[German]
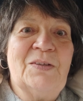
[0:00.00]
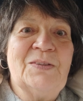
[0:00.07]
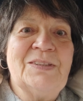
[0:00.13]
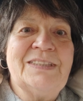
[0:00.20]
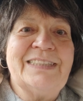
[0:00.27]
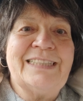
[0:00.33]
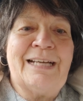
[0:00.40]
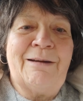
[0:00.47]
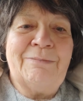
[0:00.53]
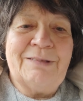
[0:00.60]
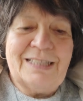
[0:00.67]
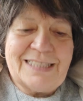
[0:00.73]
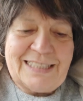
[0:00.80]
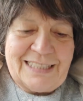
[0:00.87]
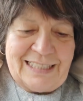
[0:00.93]
Und ich habe
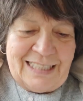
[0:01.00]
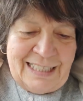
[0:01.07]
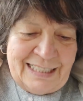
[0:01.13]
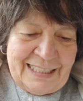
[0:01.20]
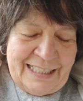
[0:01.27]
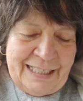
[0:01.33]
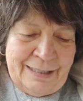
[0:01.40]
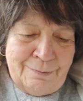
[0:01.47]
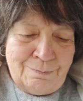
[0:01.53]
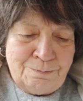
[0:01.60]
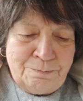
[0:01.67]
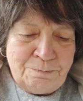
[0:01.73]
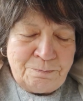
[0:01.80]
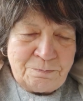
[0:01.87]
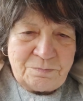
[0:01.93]
jetzt gerade
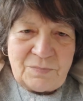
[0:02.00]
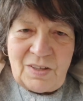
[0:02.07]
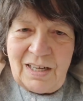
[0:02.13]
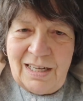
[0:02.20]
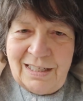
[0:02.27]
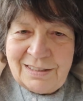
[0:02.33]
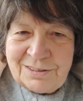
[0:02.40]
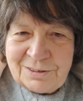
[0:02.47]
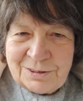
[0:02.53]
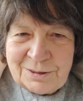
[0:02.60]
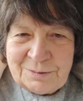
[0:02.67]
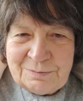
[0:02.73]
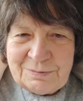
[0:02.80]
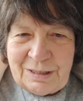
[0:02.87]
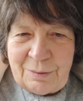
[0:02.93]
eben,
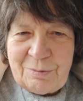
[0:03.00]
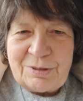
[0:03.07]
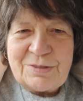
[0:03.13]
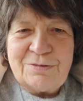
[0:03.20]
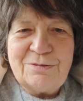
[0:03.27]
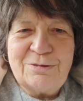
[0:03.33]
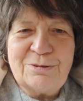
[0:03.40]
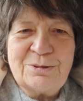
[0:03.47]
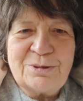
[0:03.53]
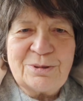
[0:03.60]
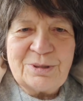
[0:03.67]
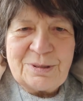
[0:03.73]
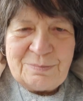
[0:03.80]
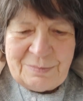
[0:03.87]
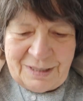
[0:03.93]
also ich habe euch ein
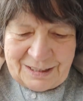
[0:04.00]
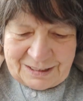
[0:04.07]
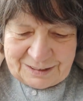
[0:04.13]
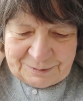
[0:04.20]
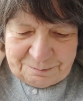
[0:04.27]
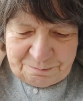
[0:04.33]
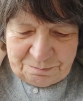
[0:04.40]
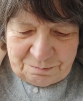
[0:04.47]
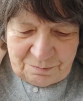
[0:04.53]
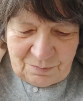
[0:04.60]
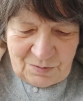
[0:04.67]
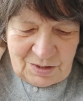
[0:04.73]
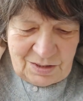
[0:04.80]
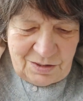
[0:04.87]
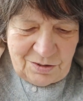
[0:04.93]
Foto gemacht,
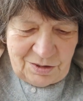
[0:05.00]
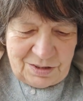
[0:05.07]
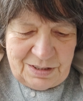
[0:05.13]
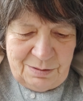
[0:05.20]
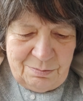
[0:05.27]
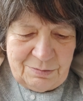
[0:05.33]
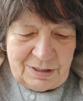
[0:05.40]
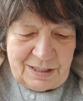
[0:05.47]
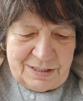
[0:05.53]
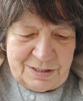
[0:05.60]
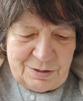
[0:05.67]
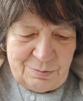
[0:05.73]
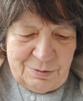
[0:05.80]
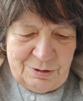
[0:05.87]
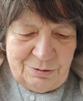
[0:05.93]
es sind noch
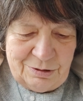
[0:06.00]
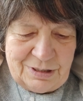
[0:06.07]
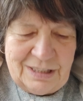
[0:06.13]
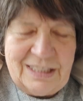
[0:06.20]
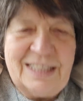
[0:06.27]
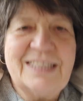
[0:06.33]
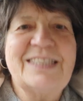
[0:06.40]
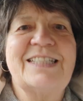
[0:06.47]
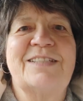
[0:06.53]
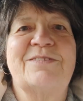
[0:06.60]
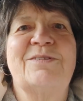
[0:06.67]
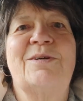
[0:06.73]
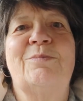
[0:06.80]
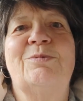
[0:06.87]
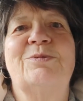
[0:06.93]
37 Minuten, dann ist
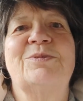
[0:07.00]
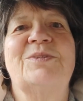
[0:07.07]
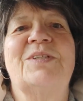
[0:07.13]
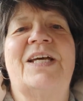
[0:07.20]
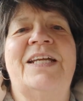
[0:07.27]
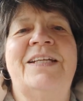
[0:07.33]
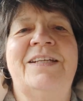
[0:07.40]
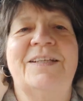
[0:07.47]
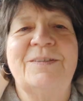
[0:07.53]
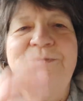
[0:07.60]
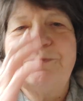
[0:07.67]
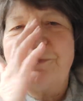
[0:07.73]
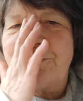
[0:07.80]
das Hörbuch zu Ende.